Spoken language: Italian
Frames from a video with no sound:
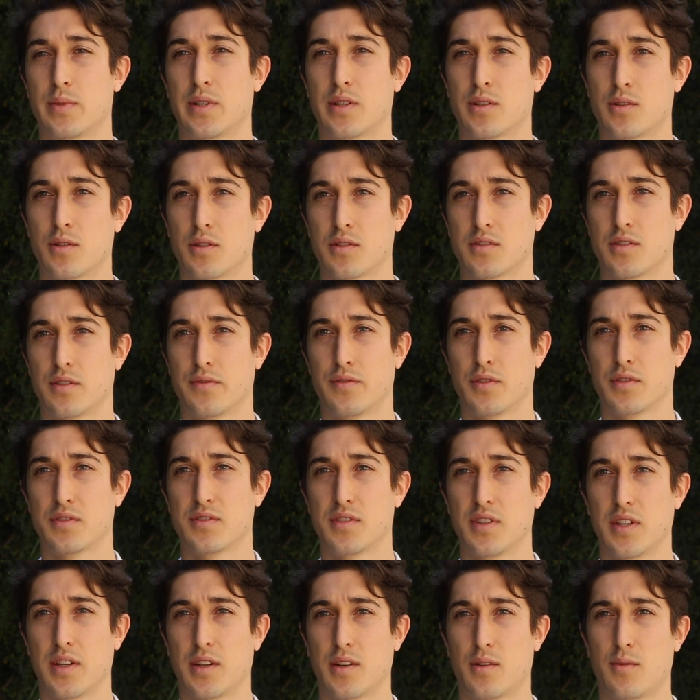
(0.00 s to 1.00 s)
percorso
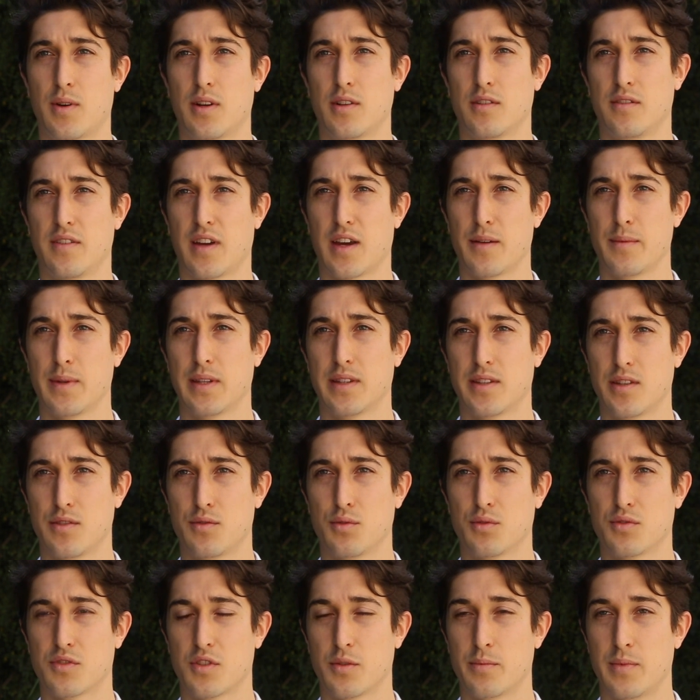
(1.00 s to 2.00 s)
fosse quello veramente
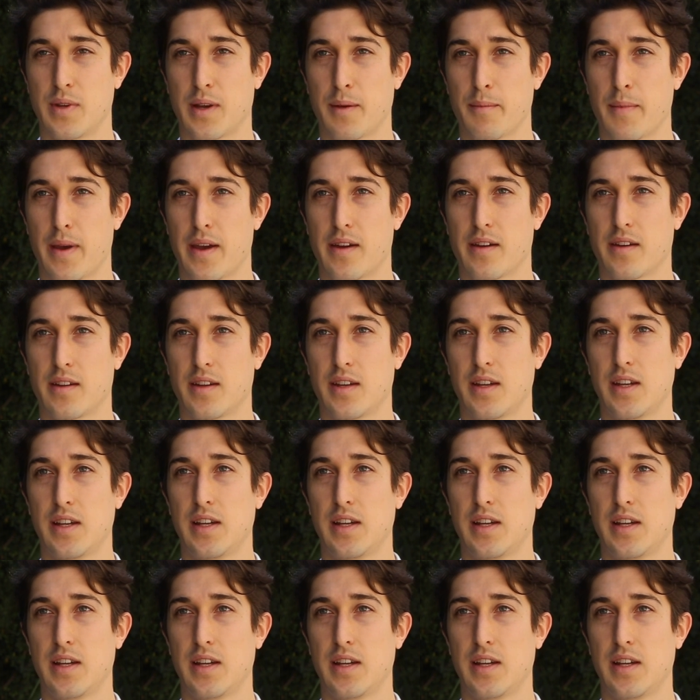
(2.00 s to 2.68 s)
giusto per me.